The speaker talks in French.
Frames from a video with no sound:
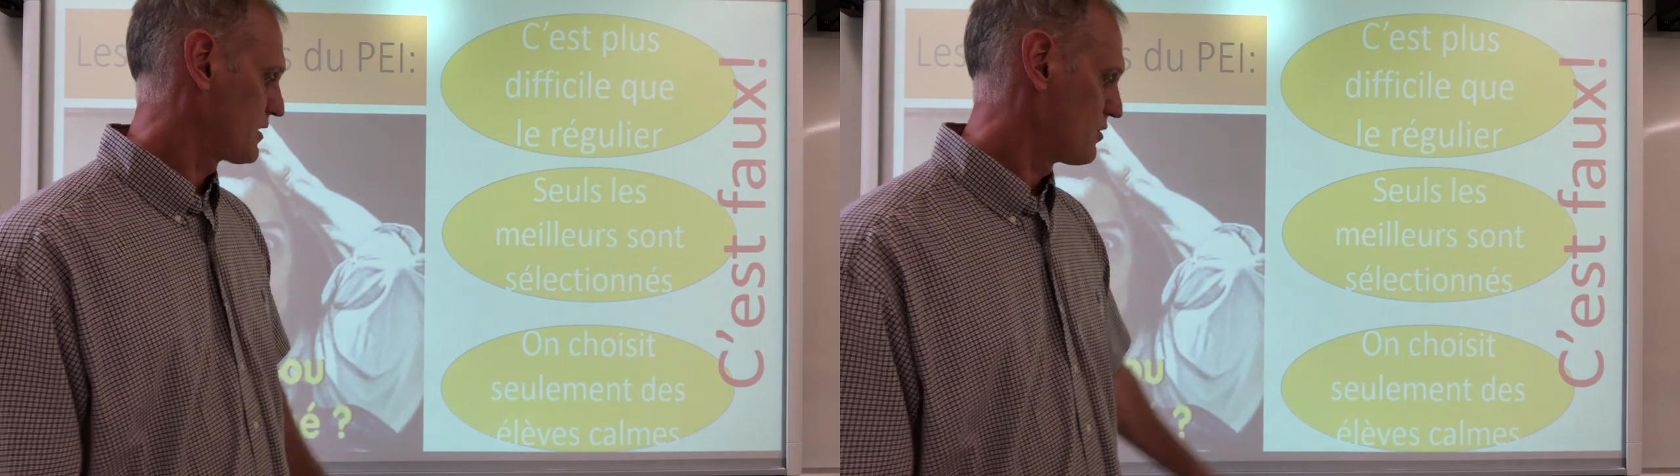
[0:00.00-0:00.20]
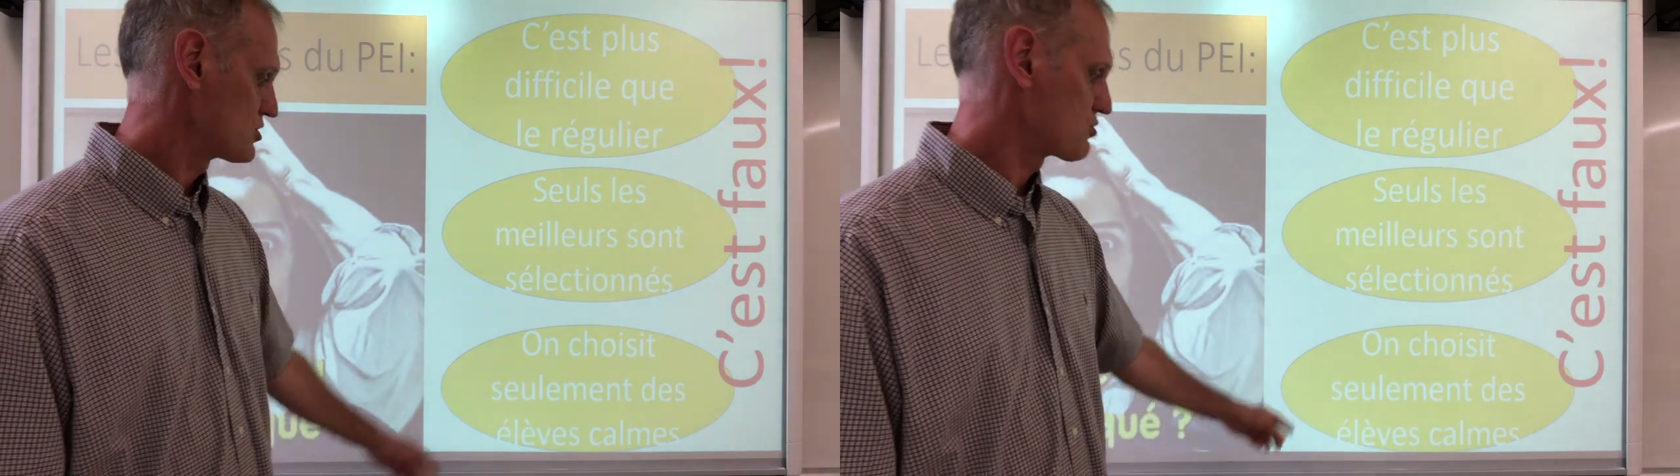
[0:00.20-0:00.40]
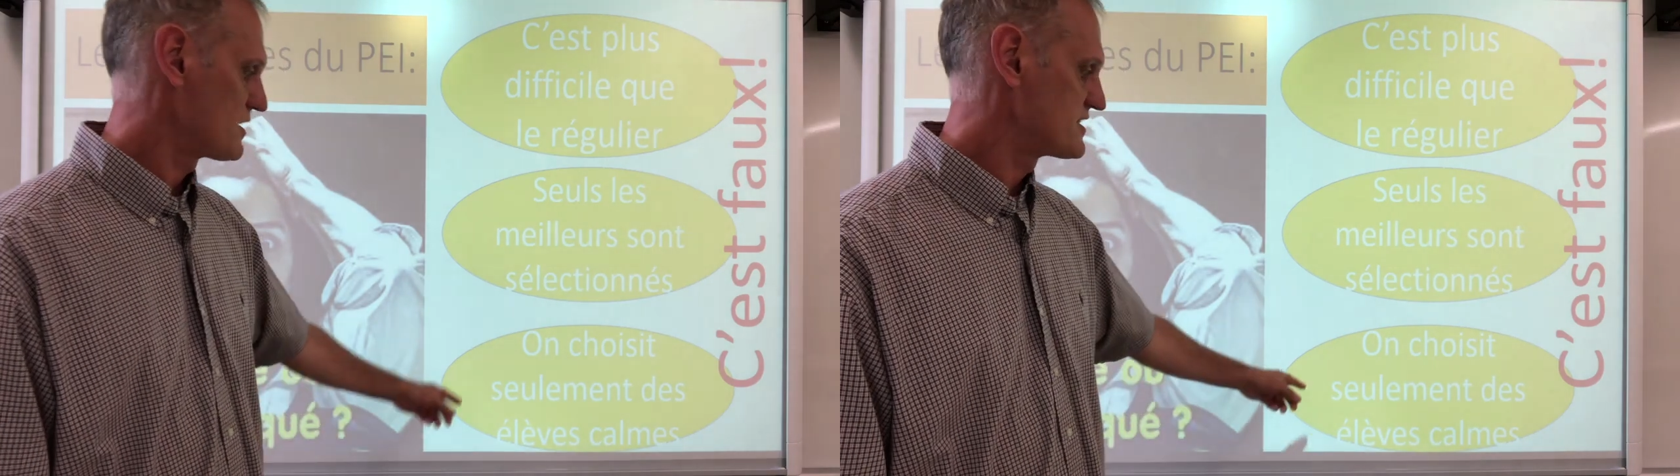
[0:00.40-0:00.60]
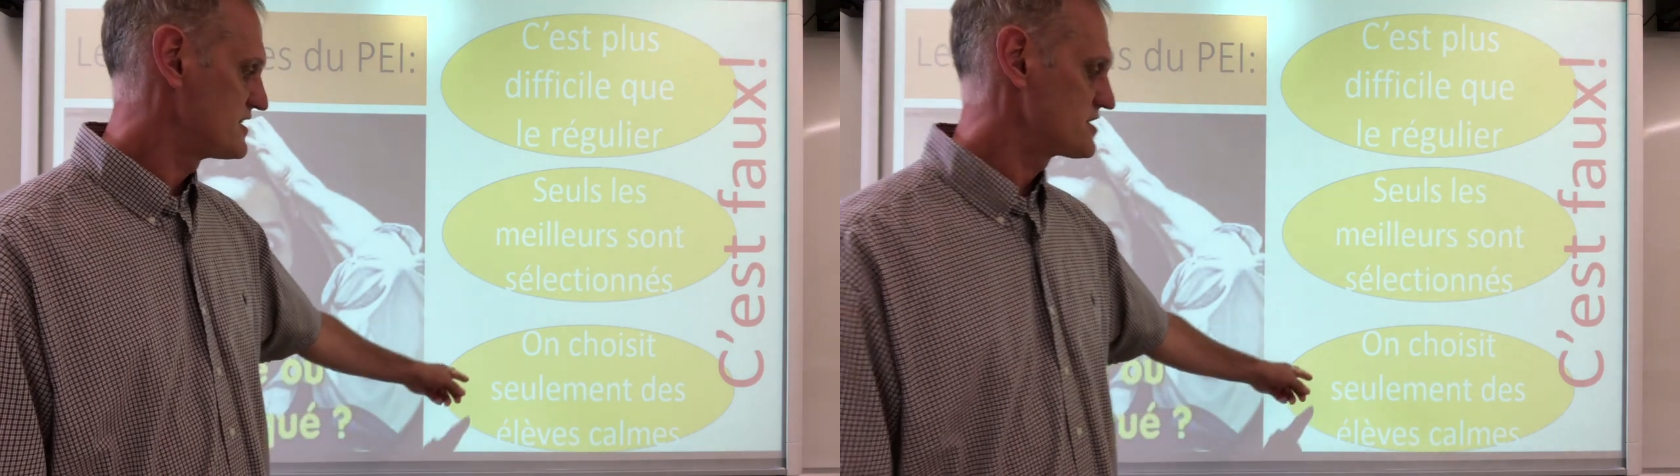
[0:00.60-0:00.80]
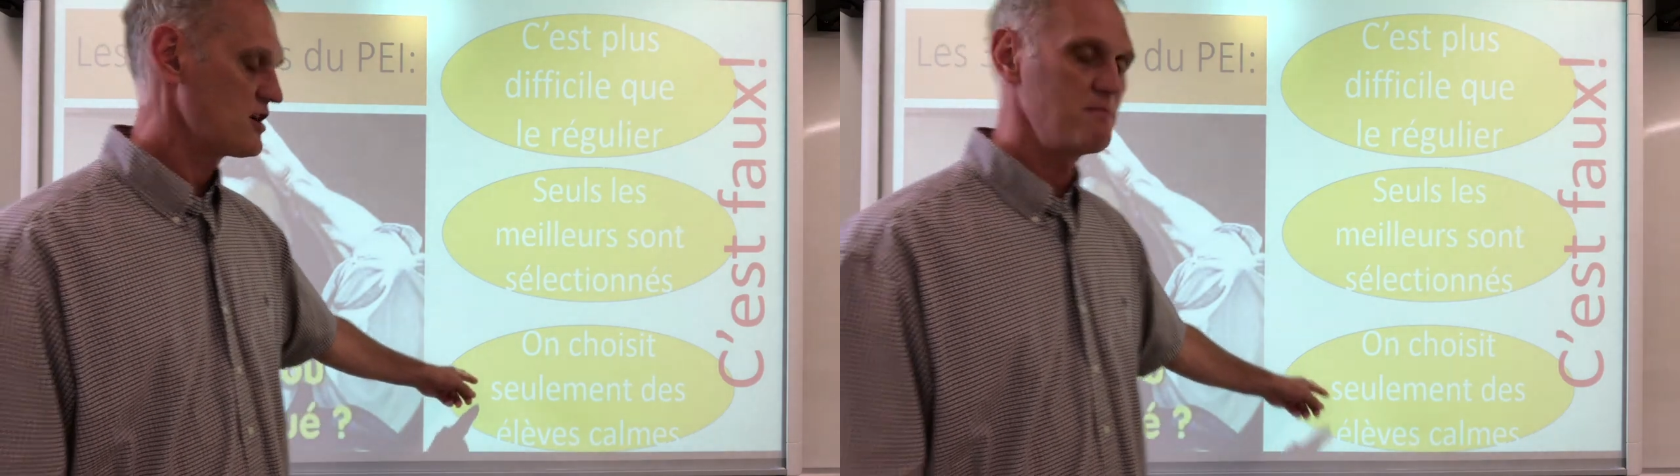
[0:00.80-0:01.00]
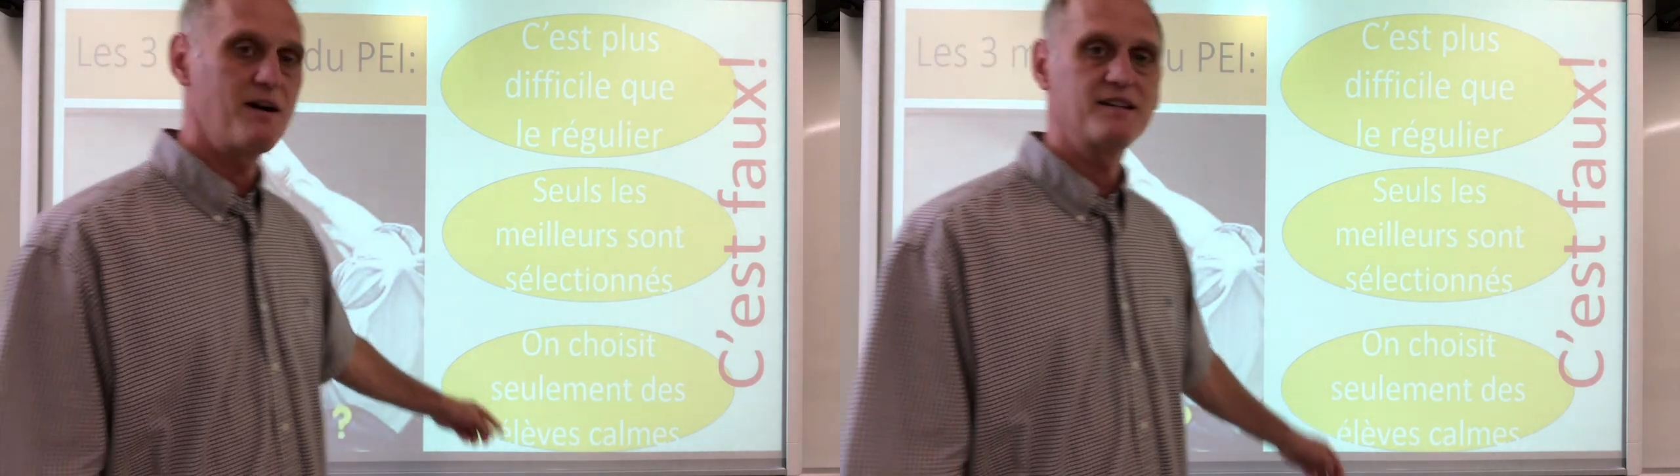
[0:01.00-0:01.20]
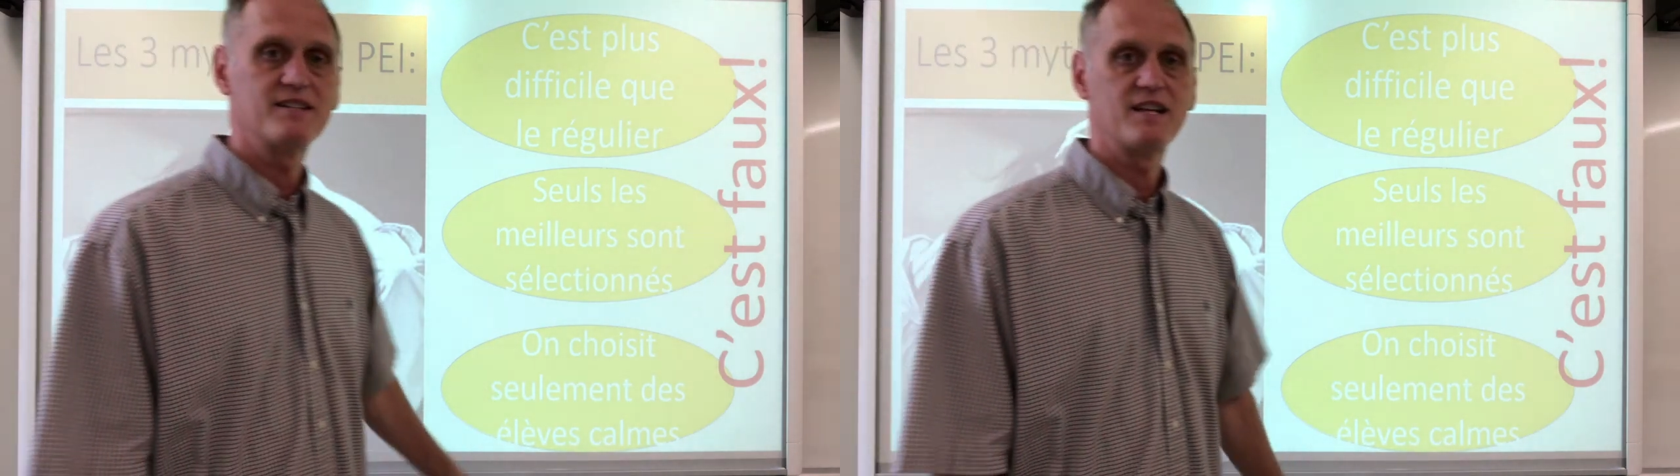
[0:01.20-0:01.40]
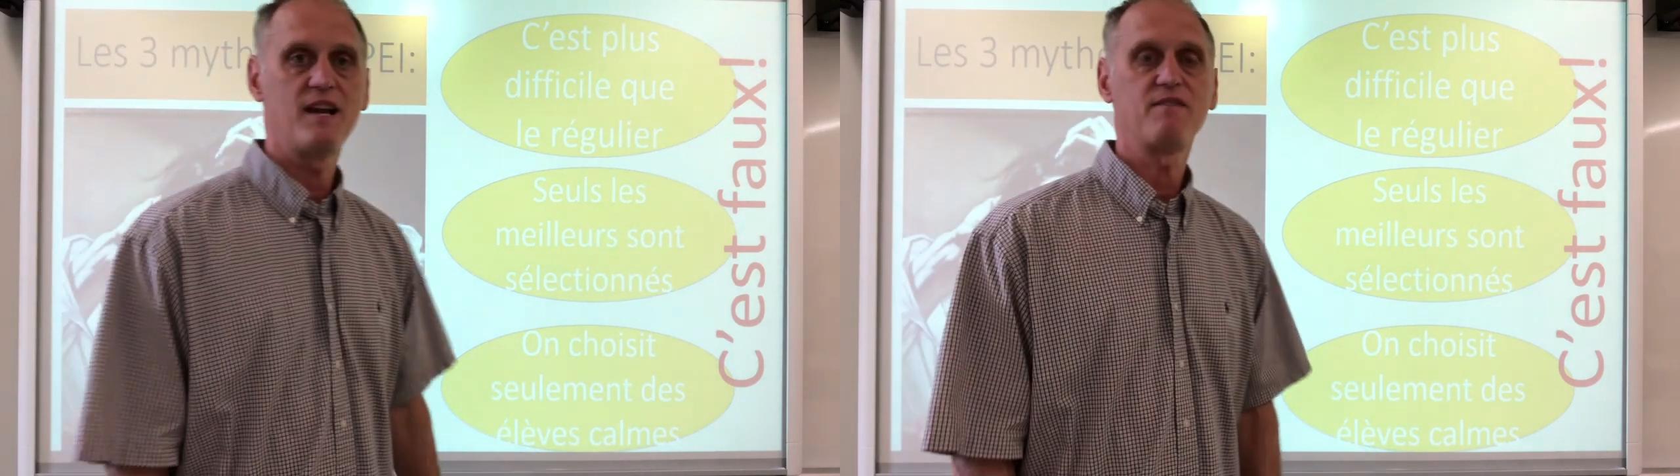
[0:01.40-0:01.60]
on choisit seulement
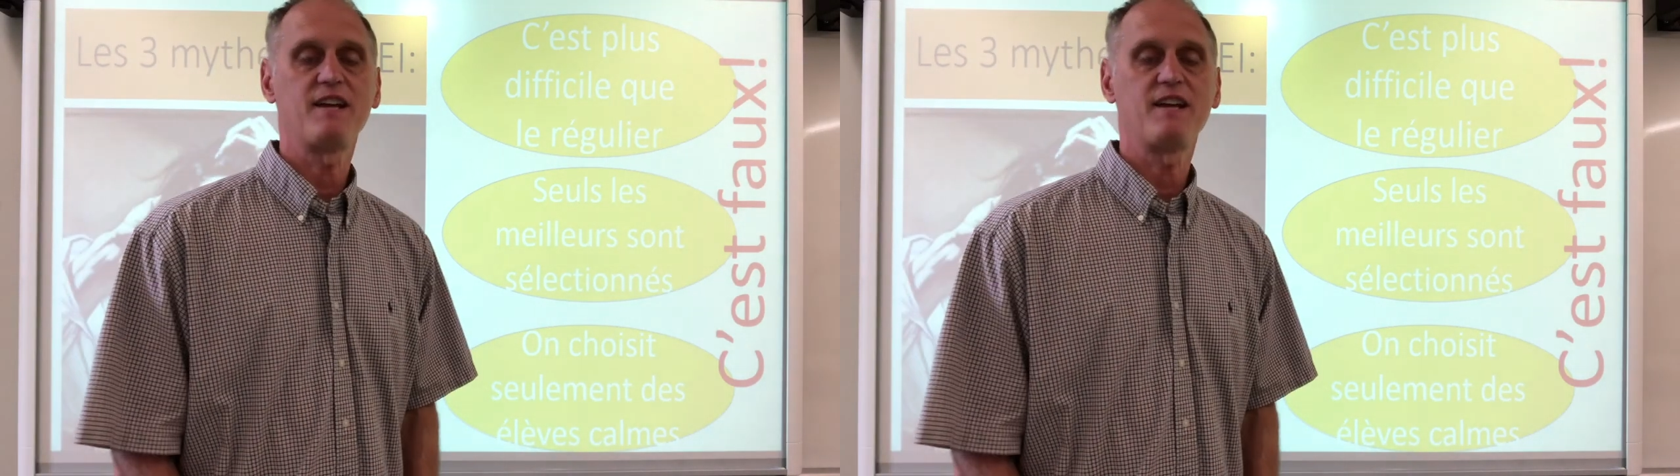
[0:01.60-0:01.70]
des élèves